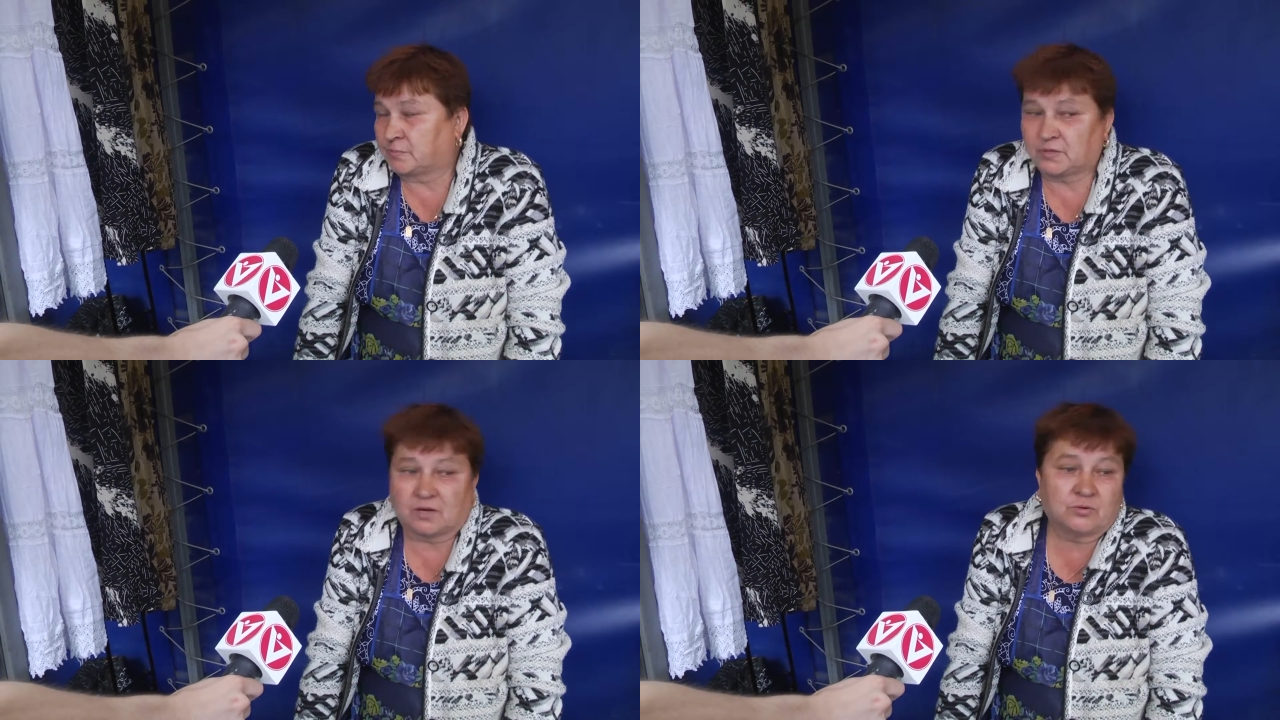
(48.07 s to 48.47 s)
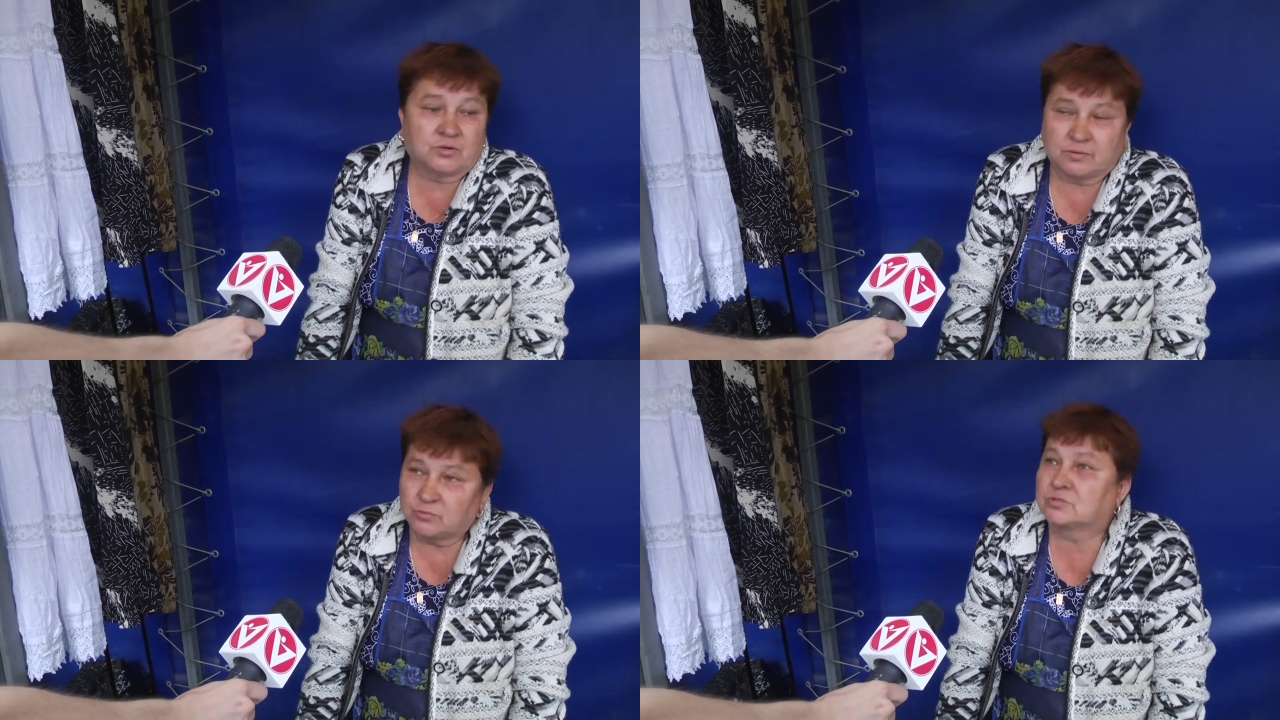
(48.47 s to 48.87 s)
по дороге
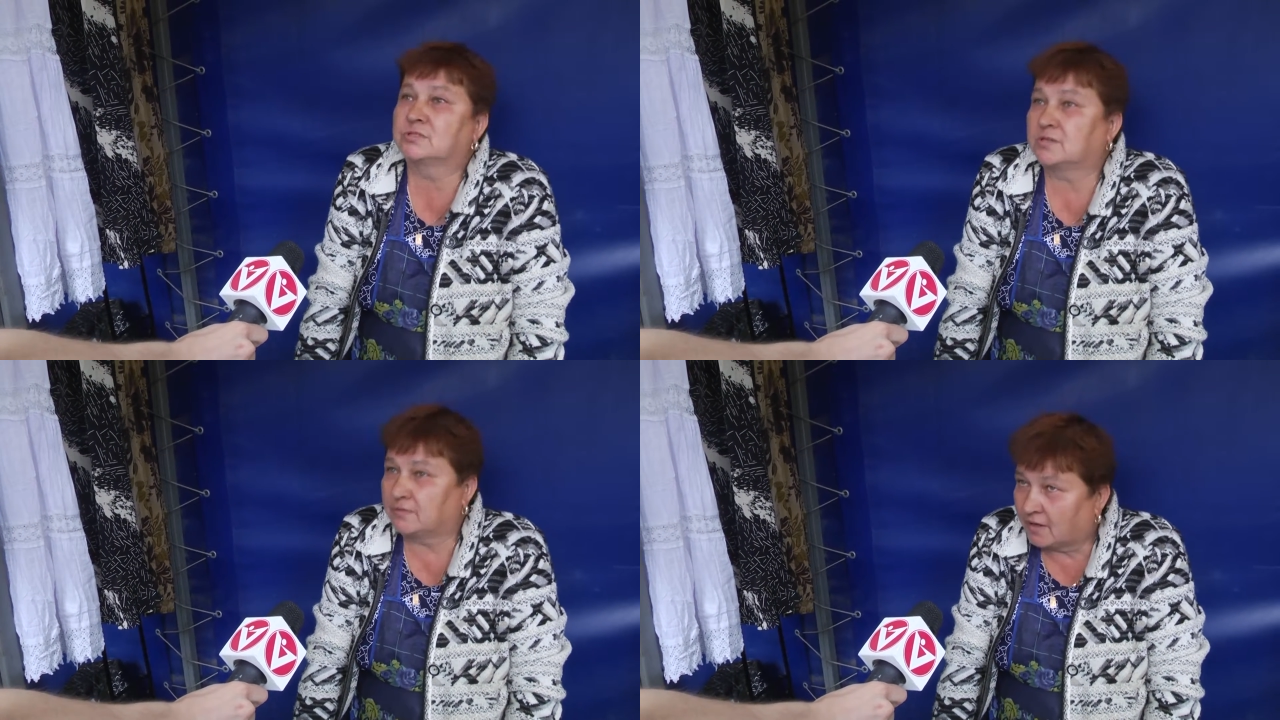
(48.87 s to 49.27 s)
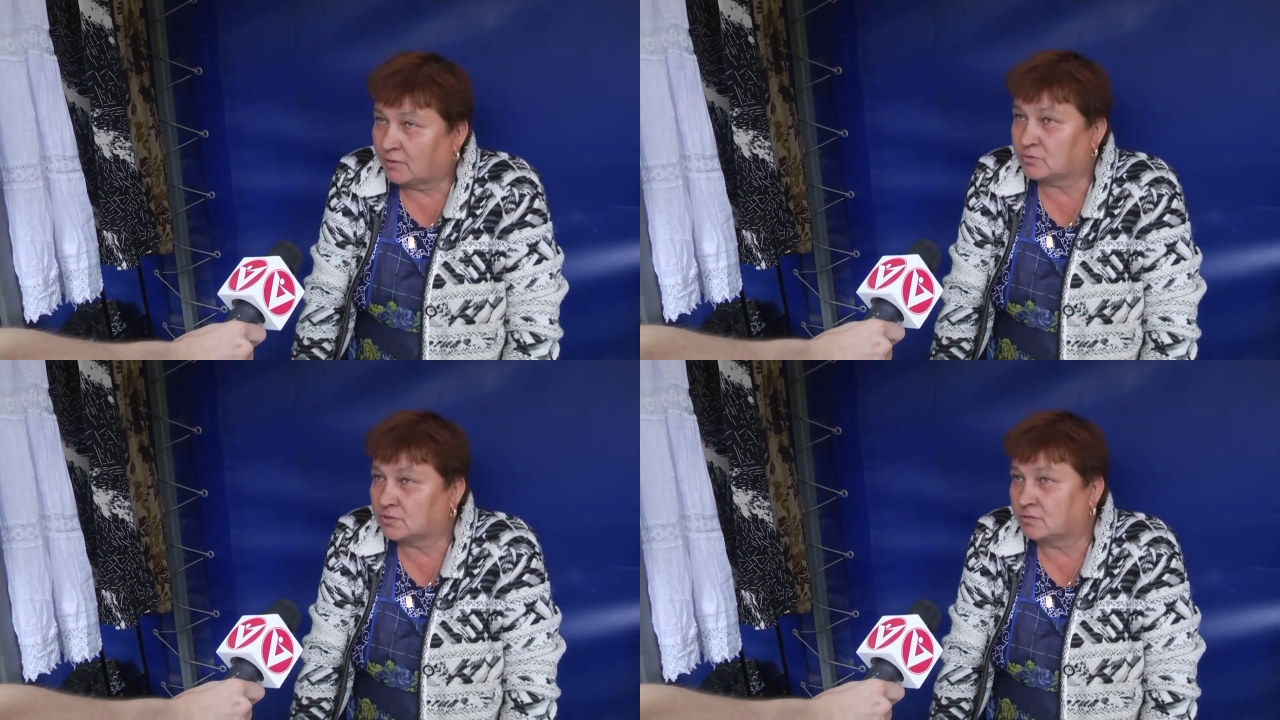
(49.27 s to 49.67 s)
не может
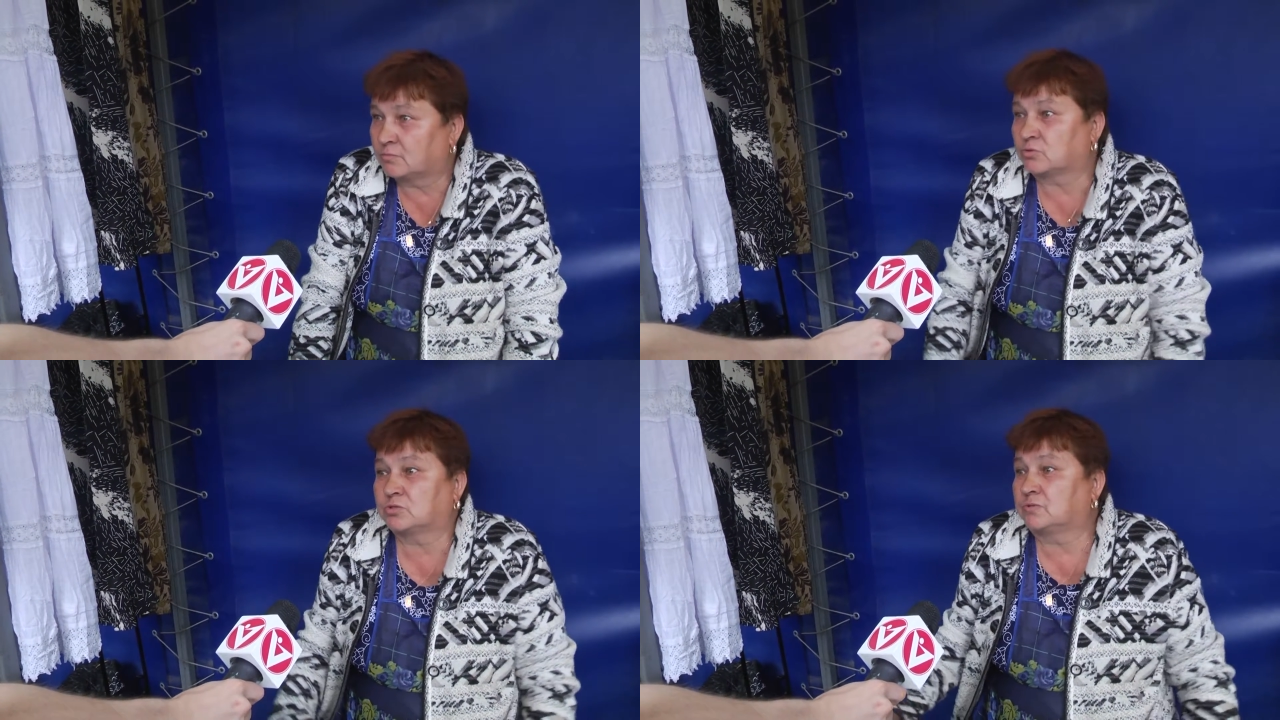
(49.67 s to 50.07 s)
созреваются, но ну,